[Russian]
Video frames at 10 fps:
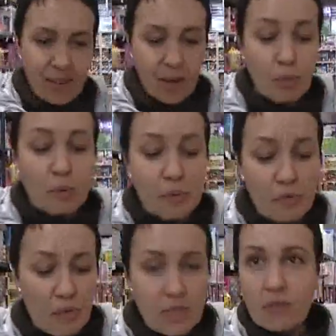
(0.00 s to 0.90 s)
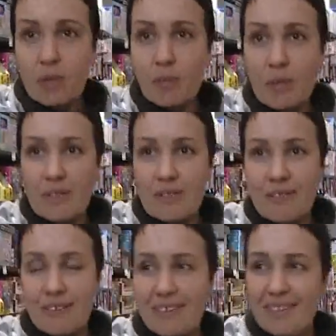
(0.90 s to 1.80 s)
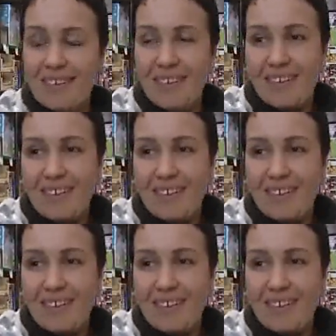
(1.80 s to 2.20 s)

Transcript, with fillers: А мы первый раз в этом магазине как